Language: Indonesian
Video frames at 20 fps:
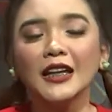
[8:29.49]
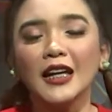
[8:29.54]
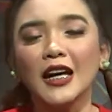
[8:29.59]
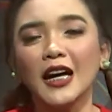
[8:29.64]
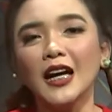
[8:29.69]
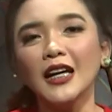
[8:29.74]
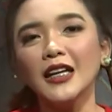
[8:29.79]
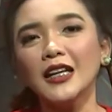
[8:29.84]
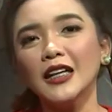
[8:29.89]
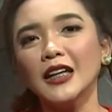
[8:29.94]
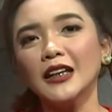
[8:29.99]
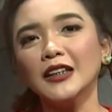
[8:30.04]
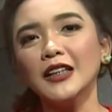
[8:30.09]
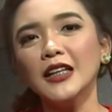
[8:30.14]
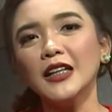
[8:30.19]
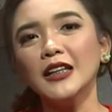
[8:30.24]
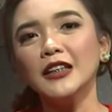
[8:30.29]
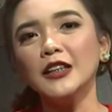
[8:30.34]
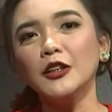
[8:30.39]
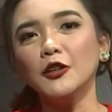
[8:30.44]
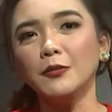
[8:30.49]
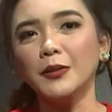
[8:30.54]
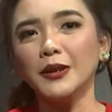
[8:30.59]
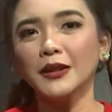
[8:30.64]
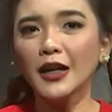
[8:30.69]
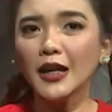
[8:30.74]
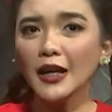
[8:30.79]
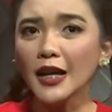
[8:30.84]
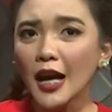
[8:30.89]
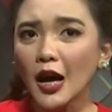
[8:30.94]
yang akhirnya
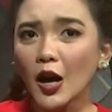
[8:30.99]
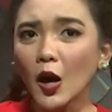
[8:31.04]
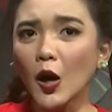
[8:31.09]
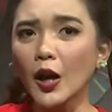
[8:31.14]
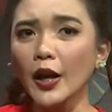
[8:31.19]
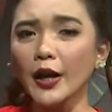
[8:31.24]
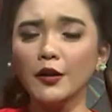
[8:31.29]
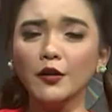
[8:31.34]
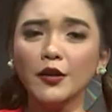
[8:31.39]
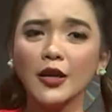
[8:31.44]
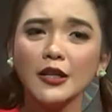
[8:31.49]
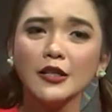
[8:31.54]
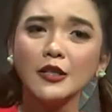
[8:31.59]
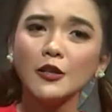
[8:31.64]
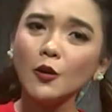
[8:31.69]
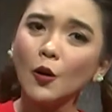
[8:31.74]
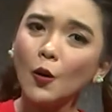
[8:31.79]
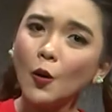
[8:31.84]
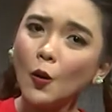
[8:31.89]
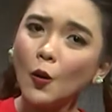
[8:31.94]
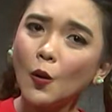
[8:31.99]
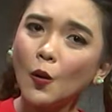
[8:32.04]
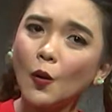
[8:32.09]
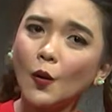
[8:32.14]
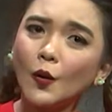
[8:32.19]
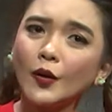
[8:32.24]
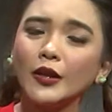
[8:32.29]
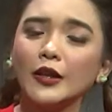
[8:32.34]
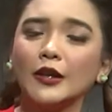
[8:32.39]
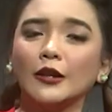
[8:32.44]
dinobatkanlah oleh
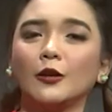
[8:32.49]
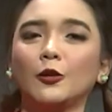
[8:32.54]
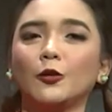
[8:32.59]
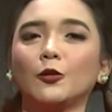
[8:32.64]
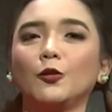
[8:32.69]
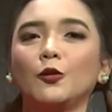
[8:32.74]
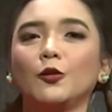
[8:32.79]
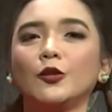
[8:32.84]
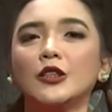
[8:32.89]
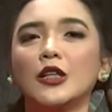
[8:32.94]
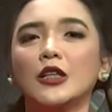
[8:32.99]
UNESCO gitu.